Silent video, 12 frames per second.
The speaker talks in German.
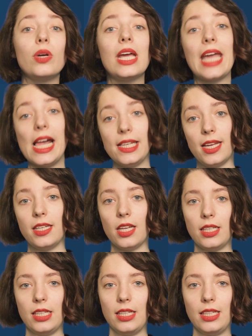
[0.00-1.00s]
oder
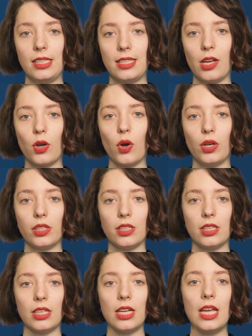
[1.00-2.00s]
Geldhändler tätig sein
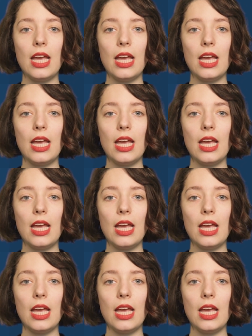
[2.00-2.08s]
konnten